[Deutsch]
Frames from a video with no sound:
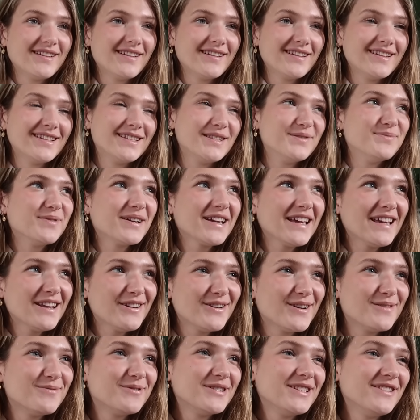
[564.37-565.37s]
inspirieren
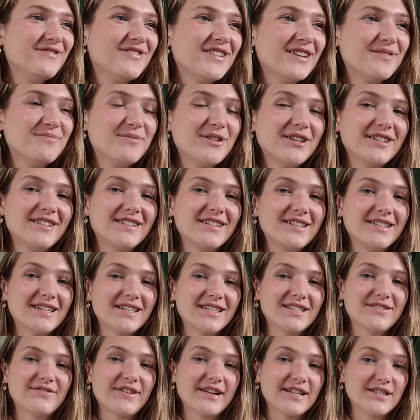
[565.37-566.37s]
oder motivieren möchte,
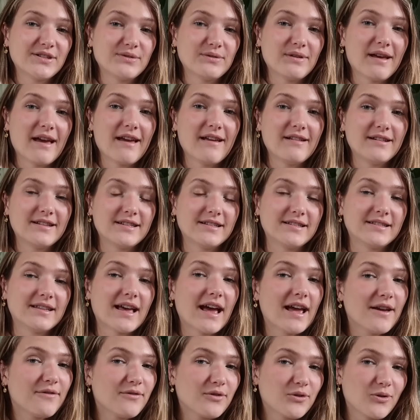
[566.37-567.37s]
dass falls du ein altes
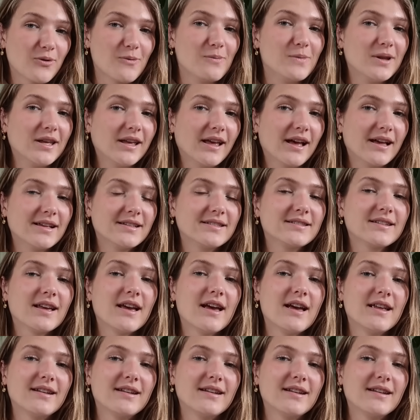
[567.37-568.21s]
iPhone rumliegen hast,